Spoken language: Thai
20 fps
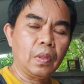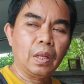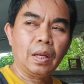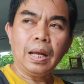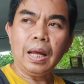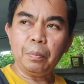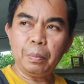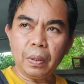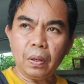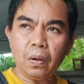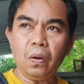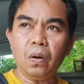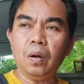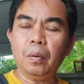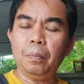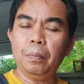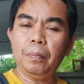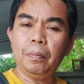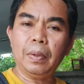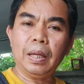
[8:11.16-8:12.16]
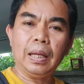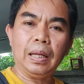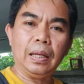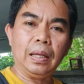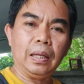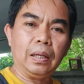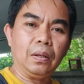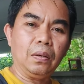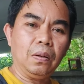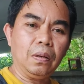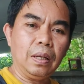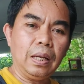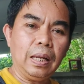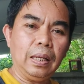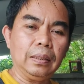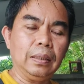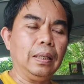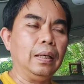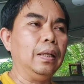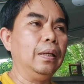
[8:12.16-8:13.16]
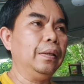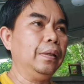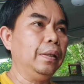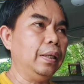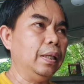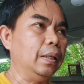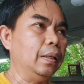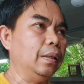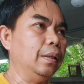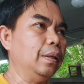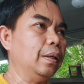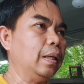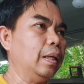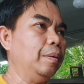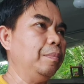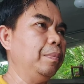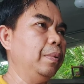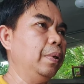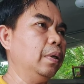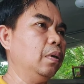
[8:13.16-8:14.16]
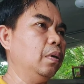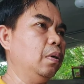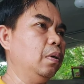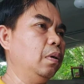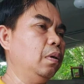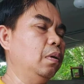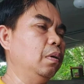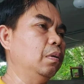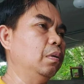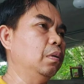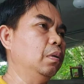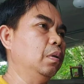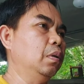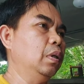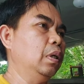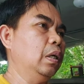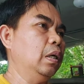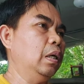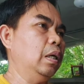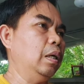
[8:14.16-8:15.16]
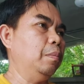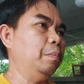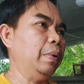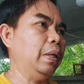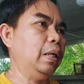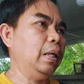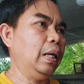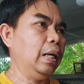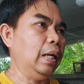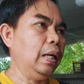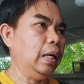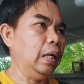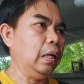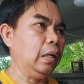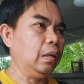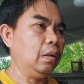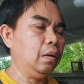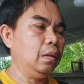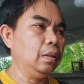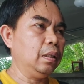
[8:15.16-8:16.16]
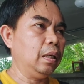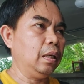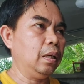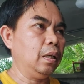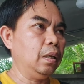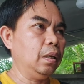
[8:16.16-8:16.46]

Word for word: การประกอบมาค่อนข้างจะละเอียดนะครับ แล้วก็ปัญหาก็จะ